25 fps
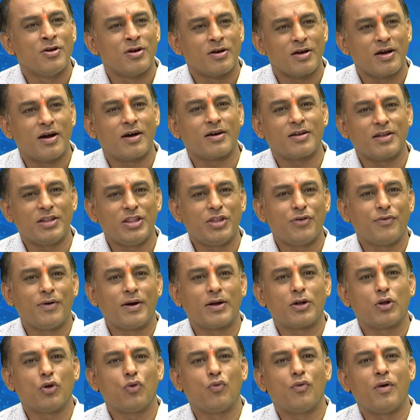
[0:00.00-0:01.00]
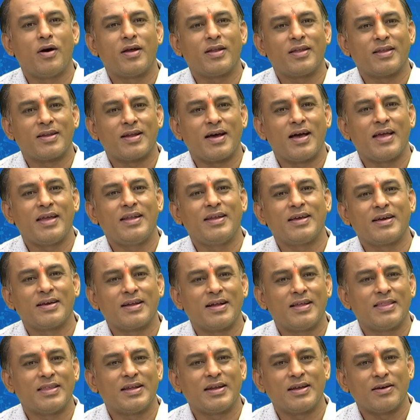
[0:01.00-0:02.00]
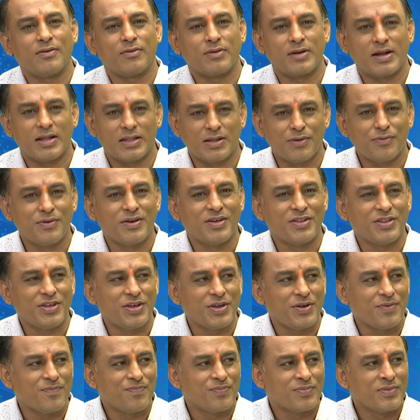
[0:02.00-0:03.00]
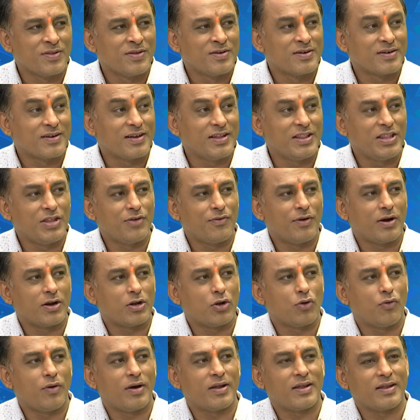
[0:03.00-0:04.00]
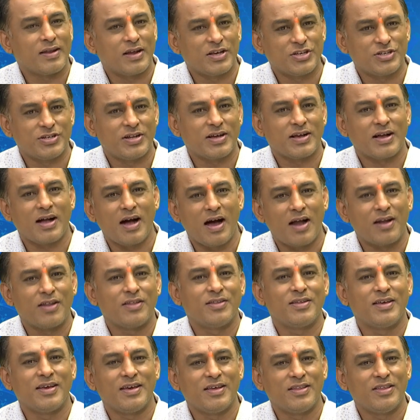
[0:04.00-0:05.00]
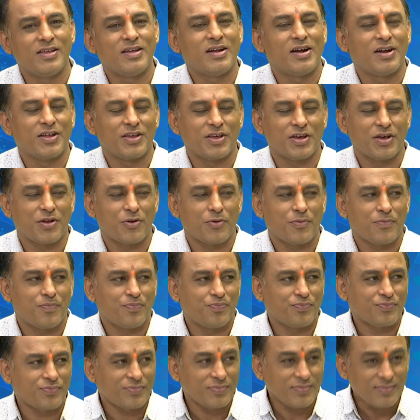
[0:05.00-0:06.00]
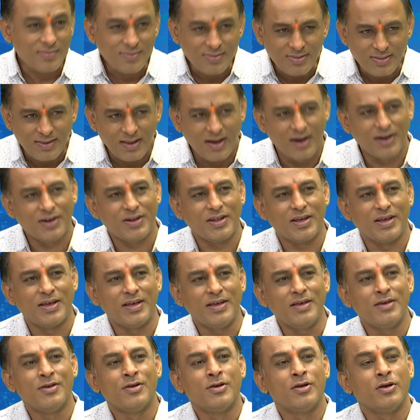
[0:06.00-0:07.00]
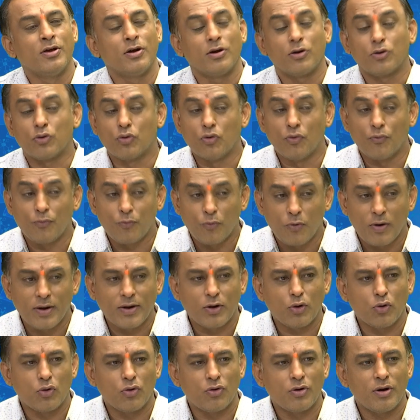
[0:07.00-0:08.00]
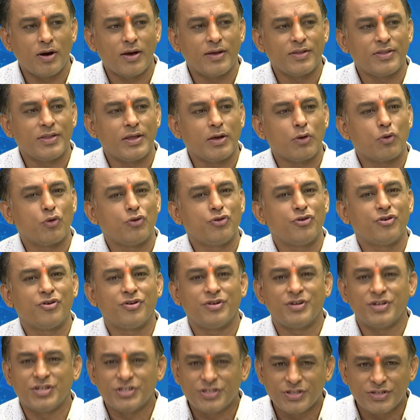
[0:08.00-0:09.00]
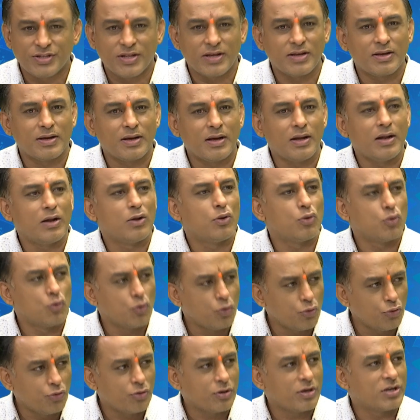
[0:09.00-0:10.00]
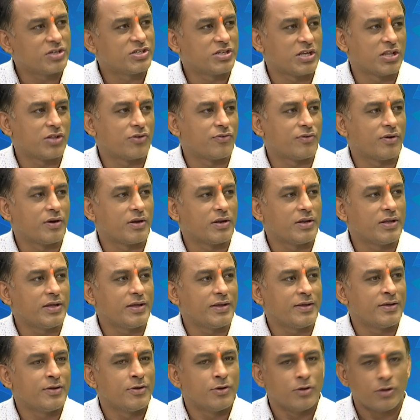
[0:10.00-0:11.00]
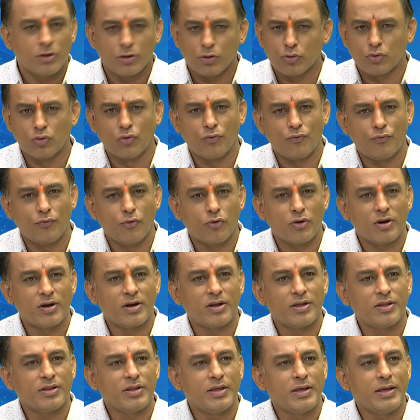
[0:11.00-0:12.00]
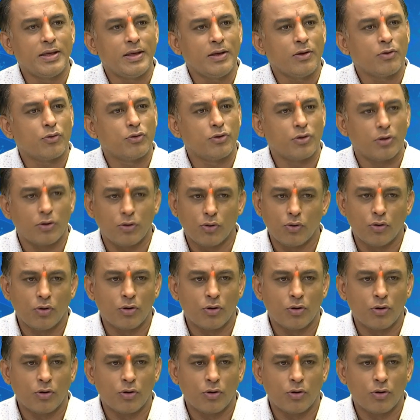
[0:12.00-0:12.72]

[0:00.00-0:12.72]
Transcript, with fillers: ఆ క్రింది వాటిలో వారి రాయని గ్రంథన గ్రంథం ఏది క్రింది వాటిలో వారి రచన కానిది ఏది అని అడిగారు అంటే గ్రూప్ వన్లో అయితే కొంచెం నిశితంగా లోతుగా చదవాలి గ్రూప్ ఫోర్ అనేది కొంచెం లో